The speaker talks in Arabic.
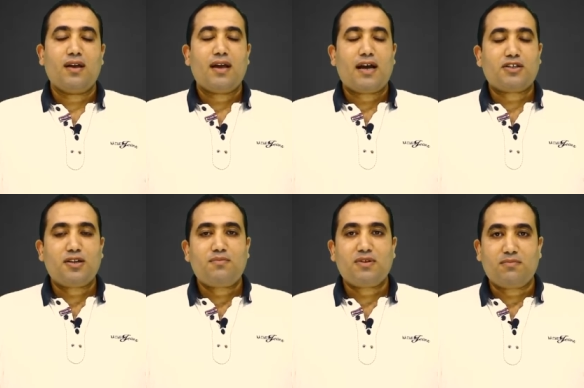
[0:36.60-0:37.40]

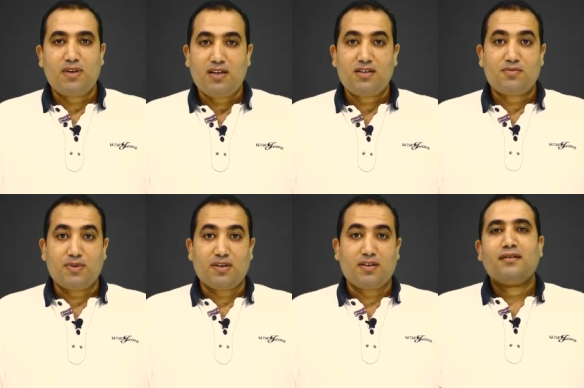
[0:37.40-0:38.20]
عشان ما تملش
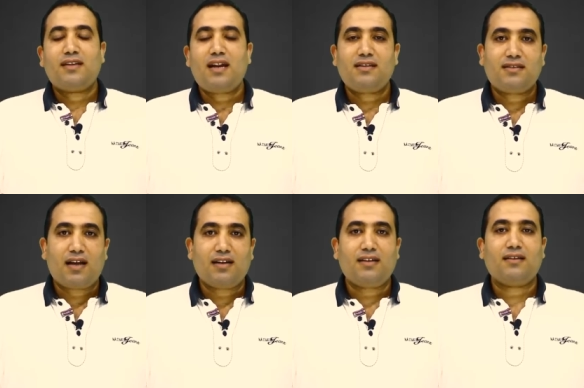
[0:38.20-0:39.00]
مني تالت
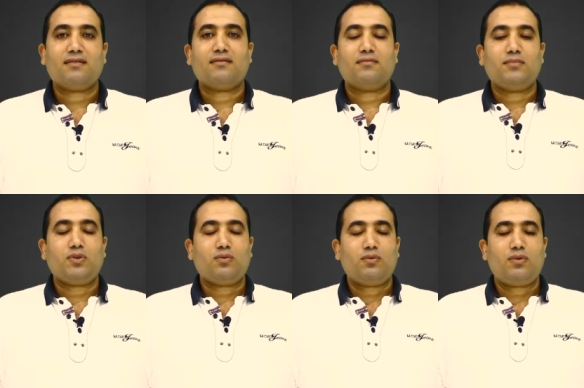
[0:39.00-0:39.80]
تعليق
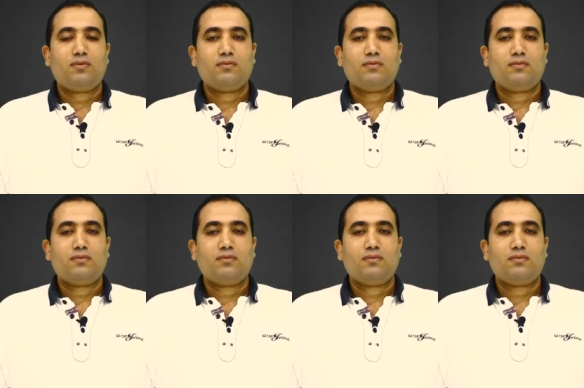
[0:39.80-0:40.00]
بيقول